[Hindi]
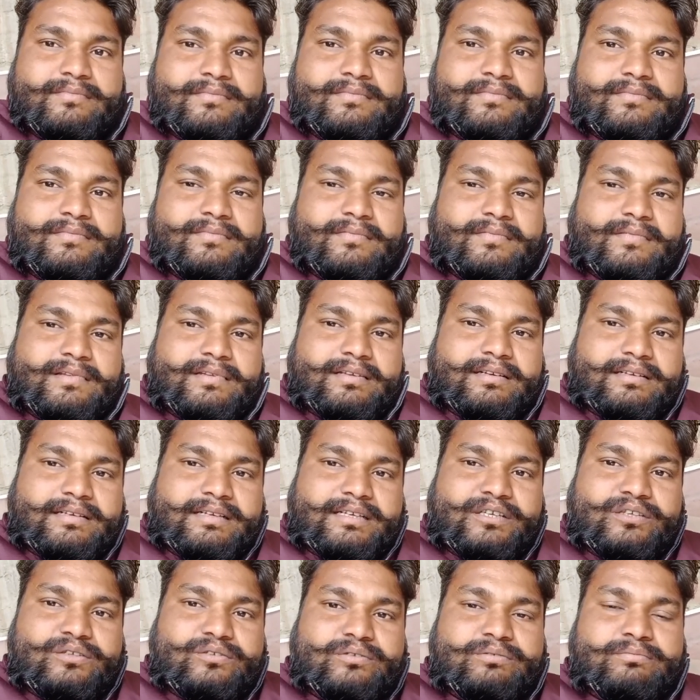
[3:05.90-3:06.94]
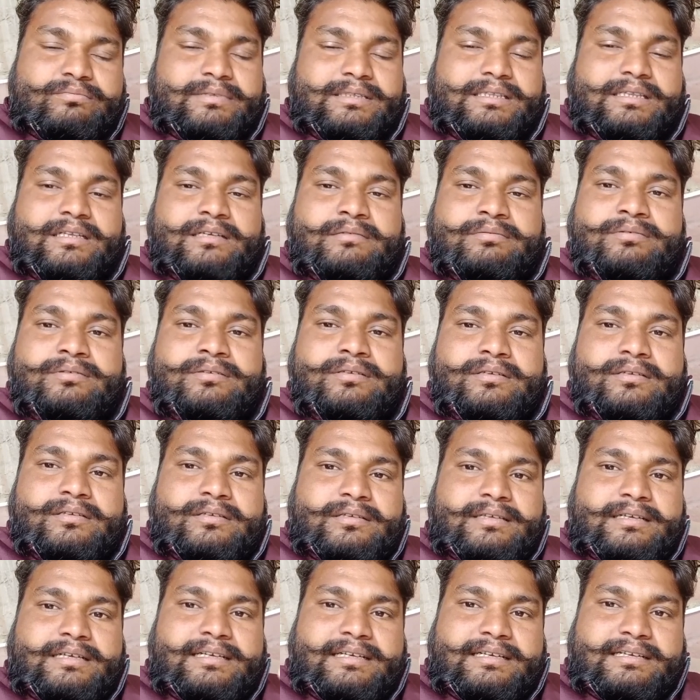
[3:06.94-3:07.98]
मतलब
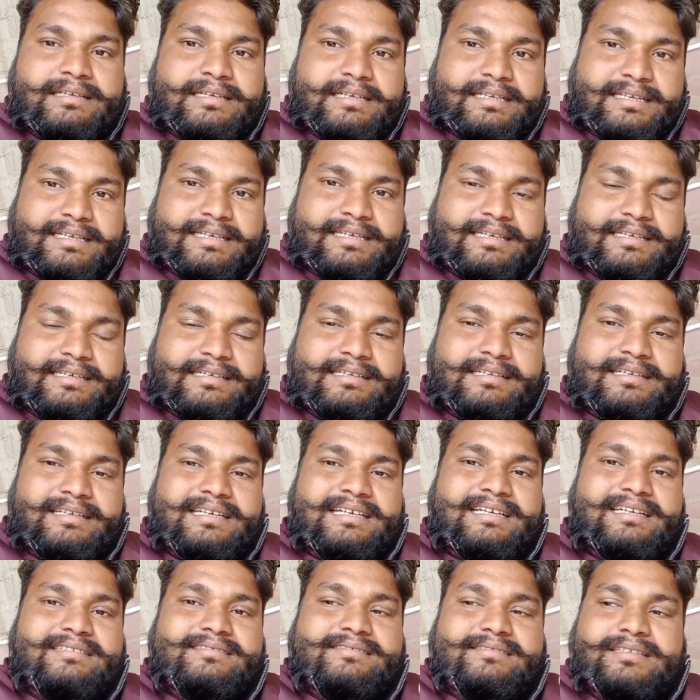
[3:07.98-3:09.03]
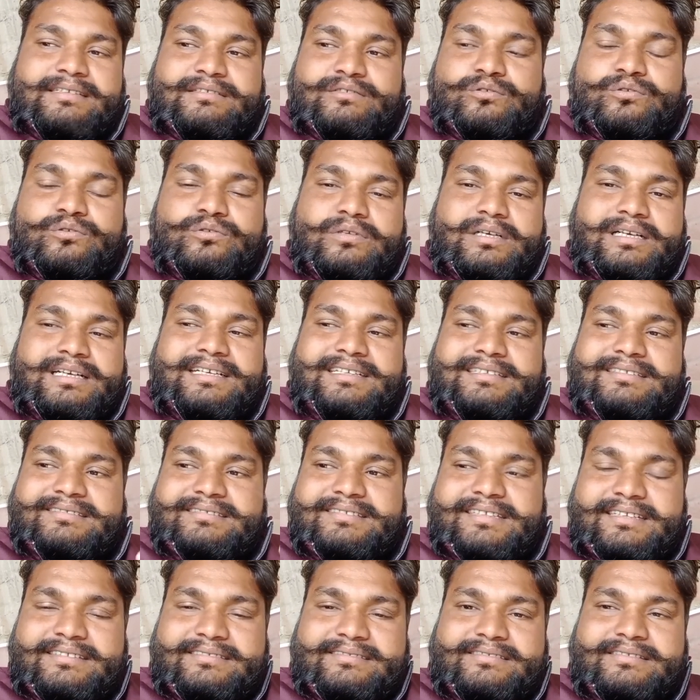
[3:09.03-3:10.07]
एक्शन गूगल
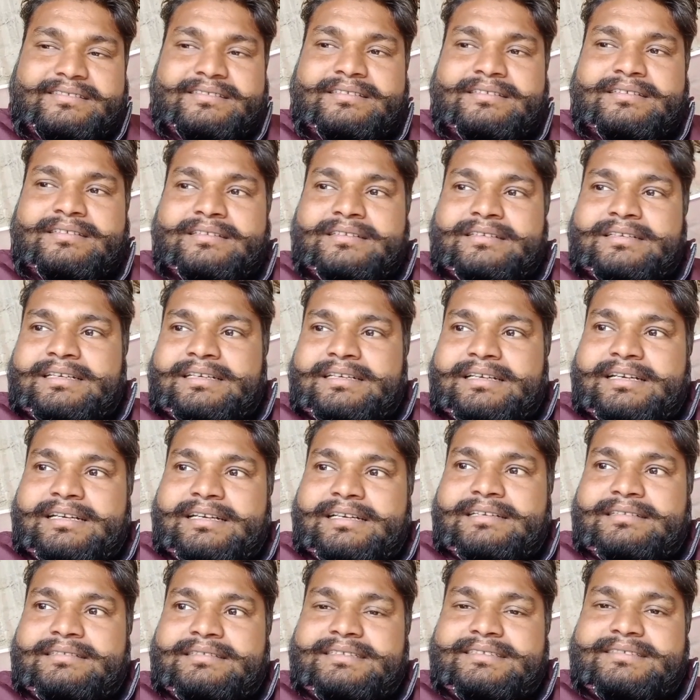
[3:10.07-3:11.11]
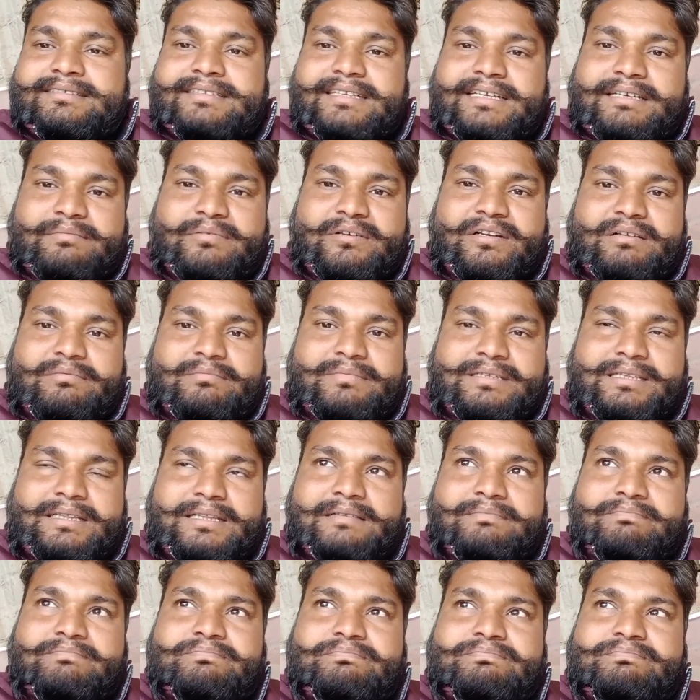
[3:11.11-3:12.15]
एडसेंस डिसेबल
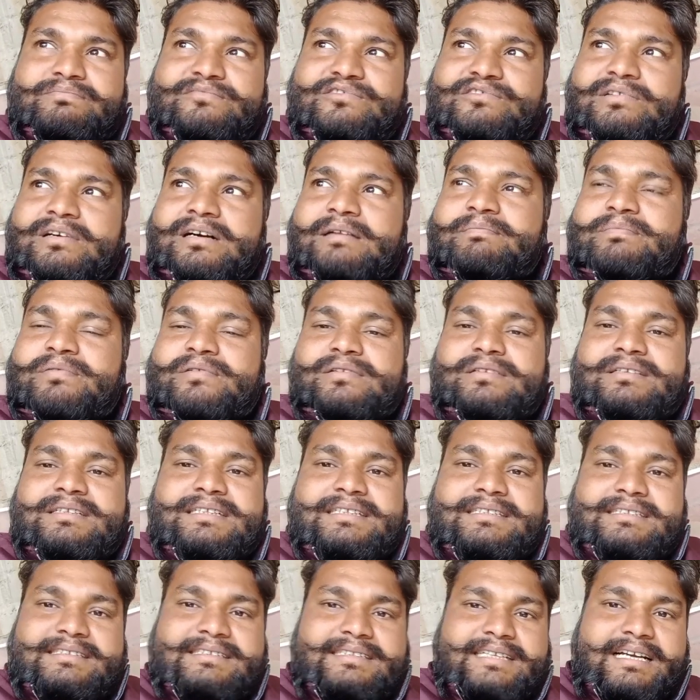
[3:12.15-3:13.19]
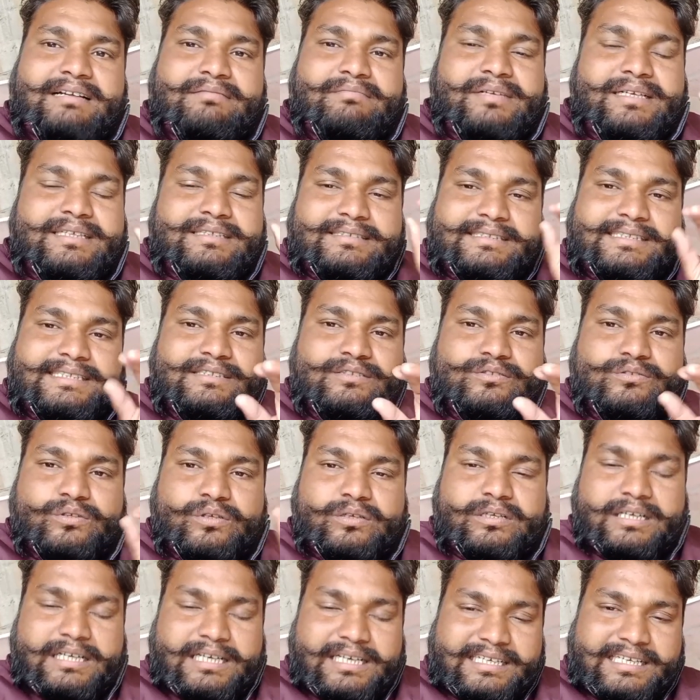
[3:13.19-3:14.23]
मतलब वहाँ पर लिख दिया मैं
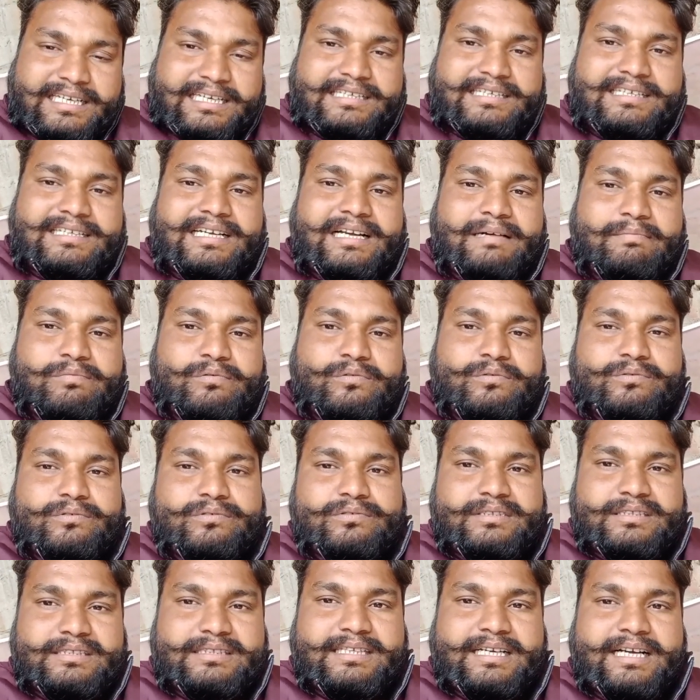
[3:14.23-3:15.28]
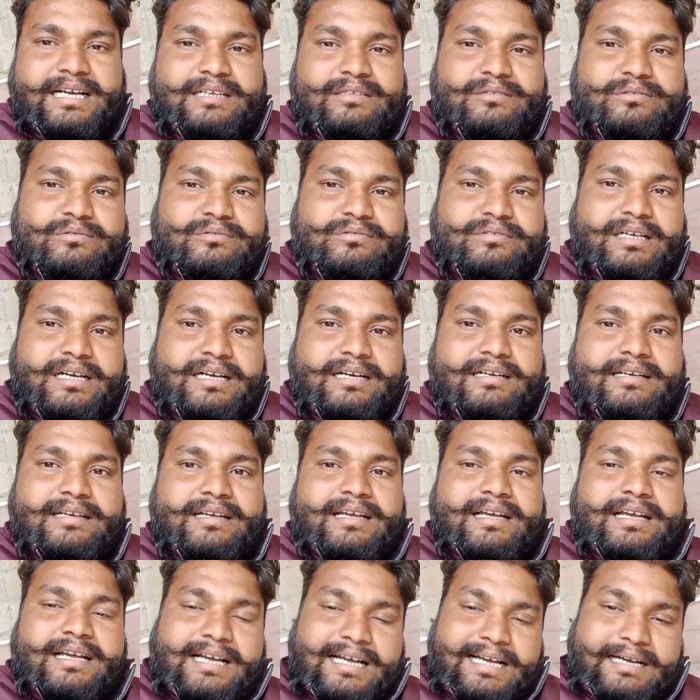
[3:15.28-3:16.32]
स्क्रीनशॉट लगाकर आप लोग को दिखा दूंगा
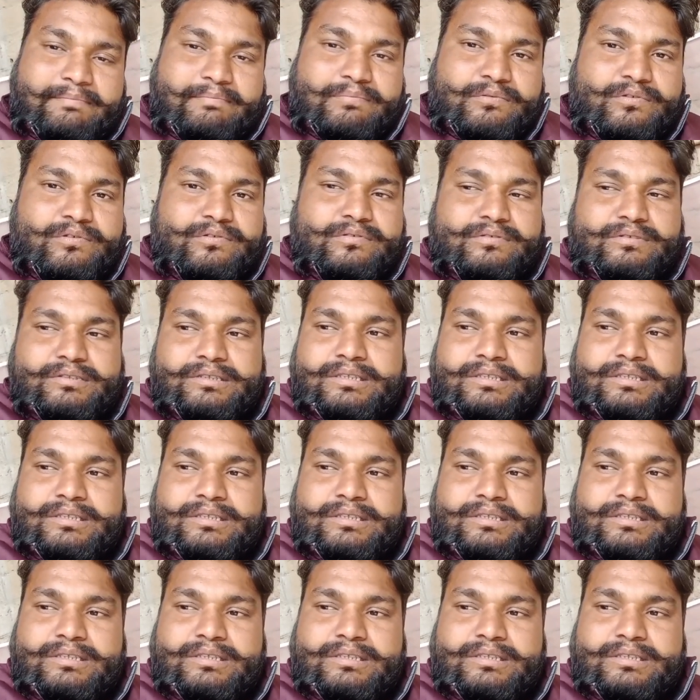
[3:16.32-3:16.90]
आप लोग